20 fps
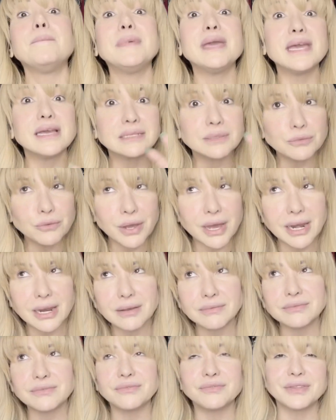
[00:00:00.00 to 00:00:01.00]
Mesmo
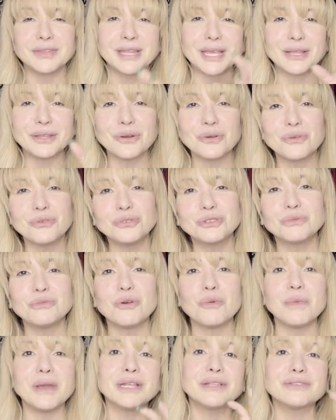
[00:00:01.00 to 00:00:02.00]
ela tendo alguns
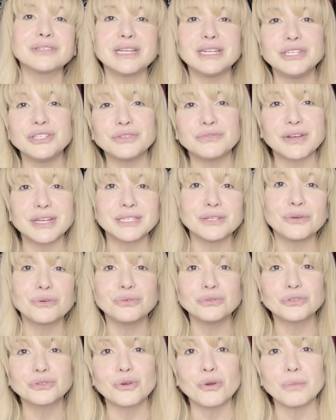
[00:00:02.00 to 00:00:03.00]
momentos ali de fazer
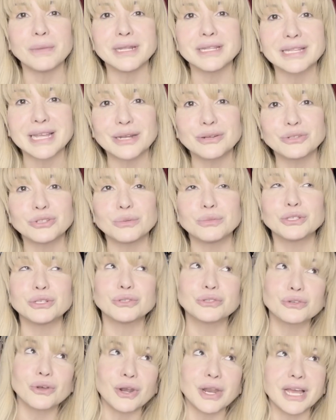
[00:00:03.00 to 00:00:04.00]
alguns comentários sobre
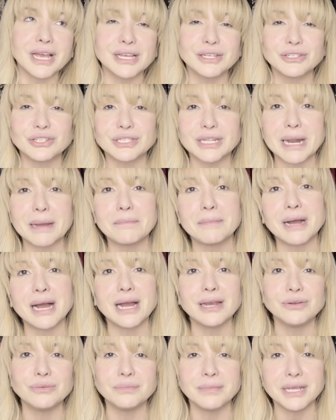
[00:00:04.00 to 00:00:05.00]
seus colegas de
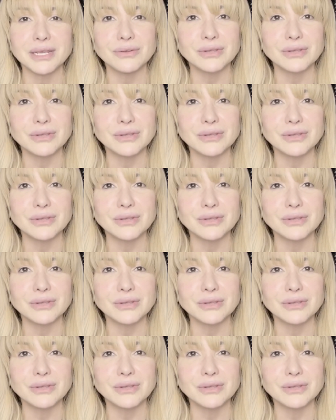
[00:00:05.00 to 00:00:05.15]
trabalho meio